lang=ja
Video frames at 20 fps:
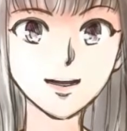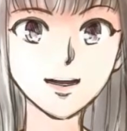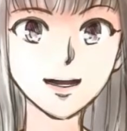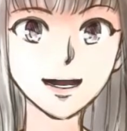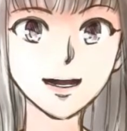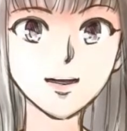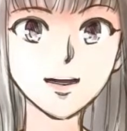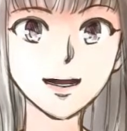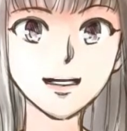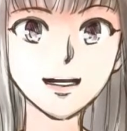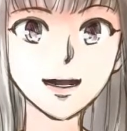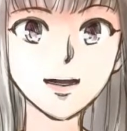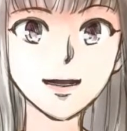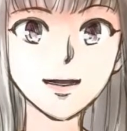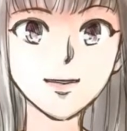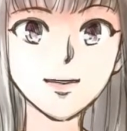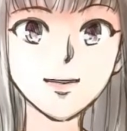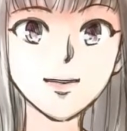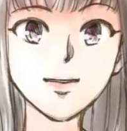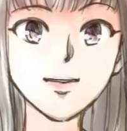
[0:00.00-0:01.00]
甲府市
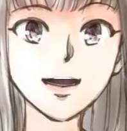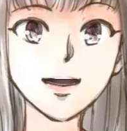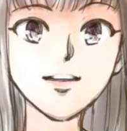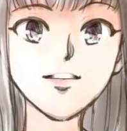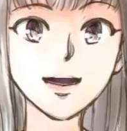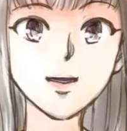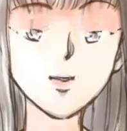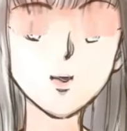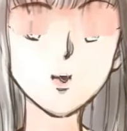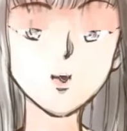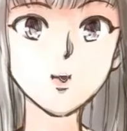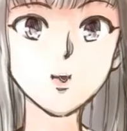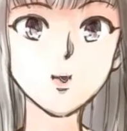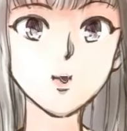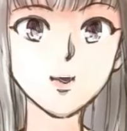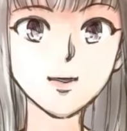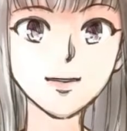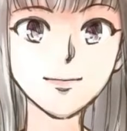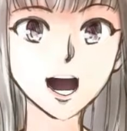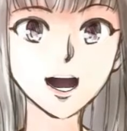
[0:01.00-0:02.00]
で神奈川2
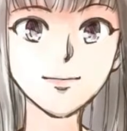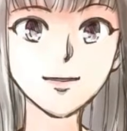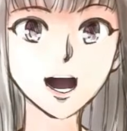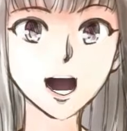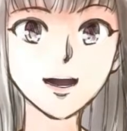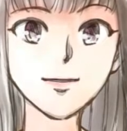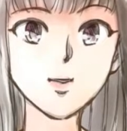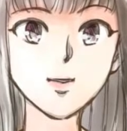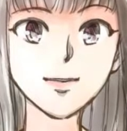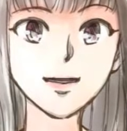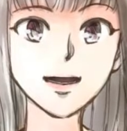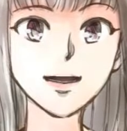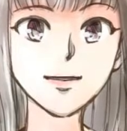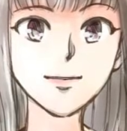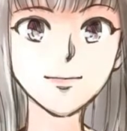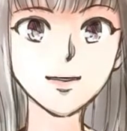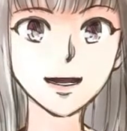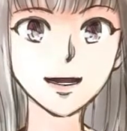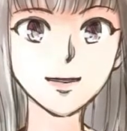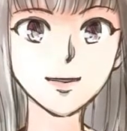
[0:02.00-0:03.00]
位の東光学
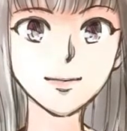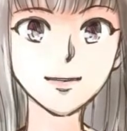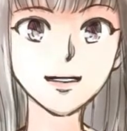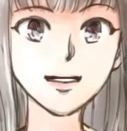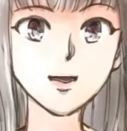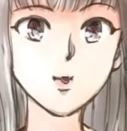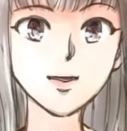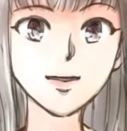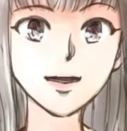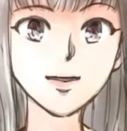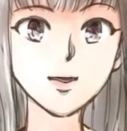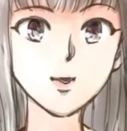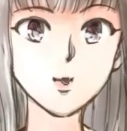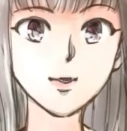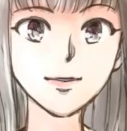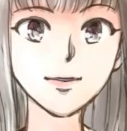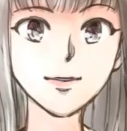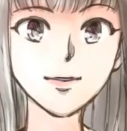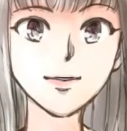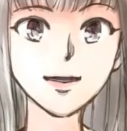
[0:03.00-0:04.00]
園対千葉
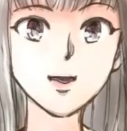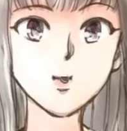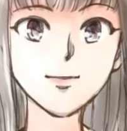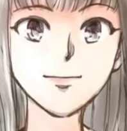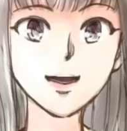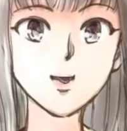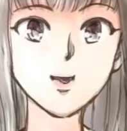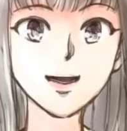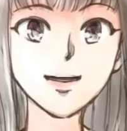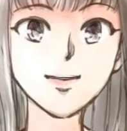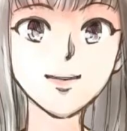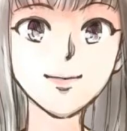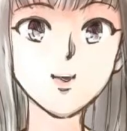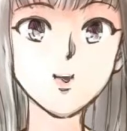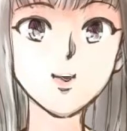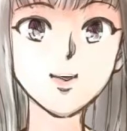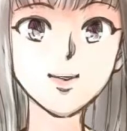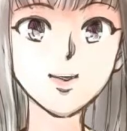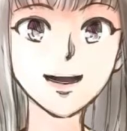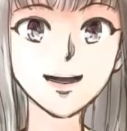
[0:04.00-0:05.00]
2位の仙台松
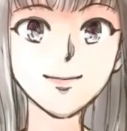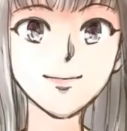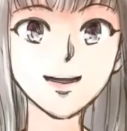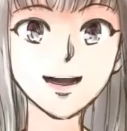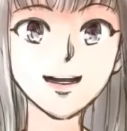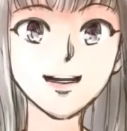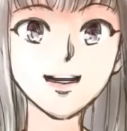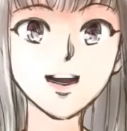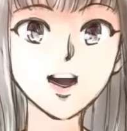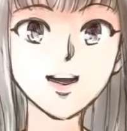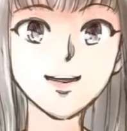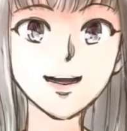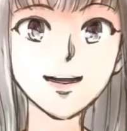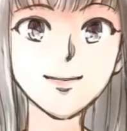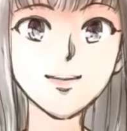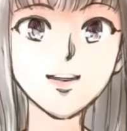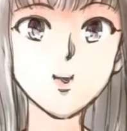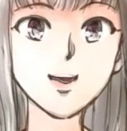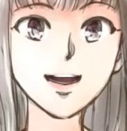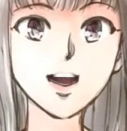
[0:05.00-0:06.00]
戸の準決勝
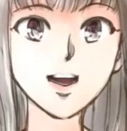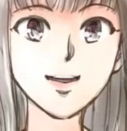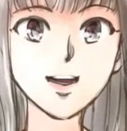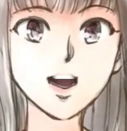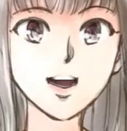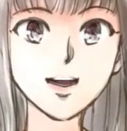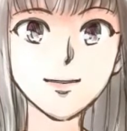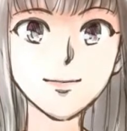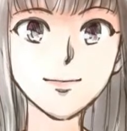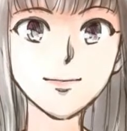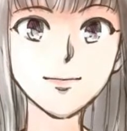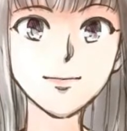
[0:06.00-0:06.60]
が行われ、